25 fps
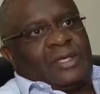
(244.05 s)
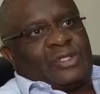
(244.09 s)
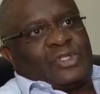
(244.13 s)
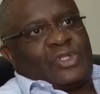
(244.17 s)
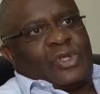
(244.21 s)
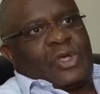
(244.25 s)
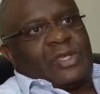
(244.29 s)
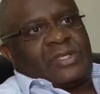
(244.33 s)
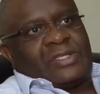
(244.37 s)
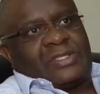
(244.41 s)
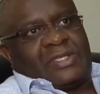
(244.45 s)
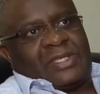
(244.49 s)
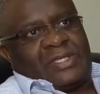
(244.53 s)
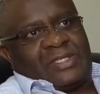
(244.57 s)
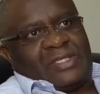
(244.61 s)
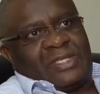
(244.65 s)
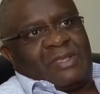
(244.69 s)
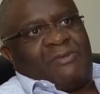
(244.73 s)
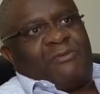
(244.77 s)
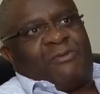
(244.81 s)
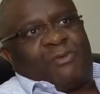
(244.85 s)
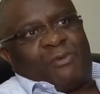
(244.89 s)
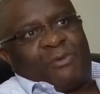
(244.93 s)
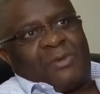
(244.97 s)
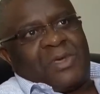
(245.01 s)
as
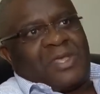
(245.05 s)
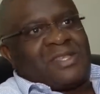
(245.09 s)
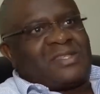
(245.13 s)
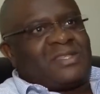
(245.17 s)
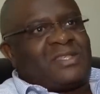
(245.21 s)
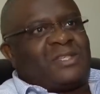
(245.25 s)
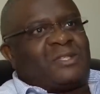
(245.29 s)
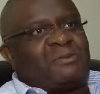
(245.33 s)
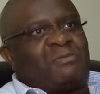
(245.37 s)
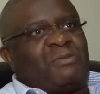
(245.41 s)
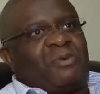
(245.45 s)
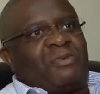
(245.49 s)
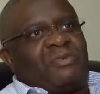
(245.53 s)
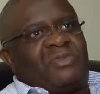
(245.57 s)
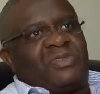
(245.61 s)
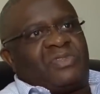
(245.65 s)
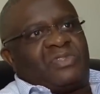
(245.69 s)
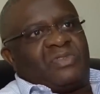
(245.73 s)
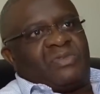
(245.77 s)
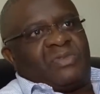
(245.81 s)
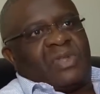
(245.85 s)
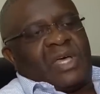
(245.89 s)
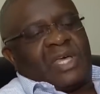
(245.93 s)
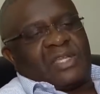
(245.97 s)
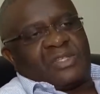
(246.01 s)
nossas influências
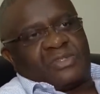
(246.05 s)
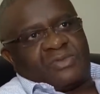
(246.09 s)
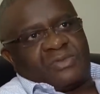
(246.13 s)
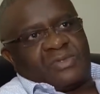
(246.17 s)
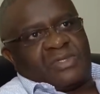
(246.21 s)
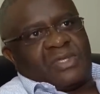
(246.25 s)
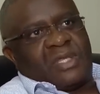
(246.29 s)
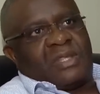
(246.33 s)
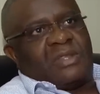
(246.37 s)
profissionais no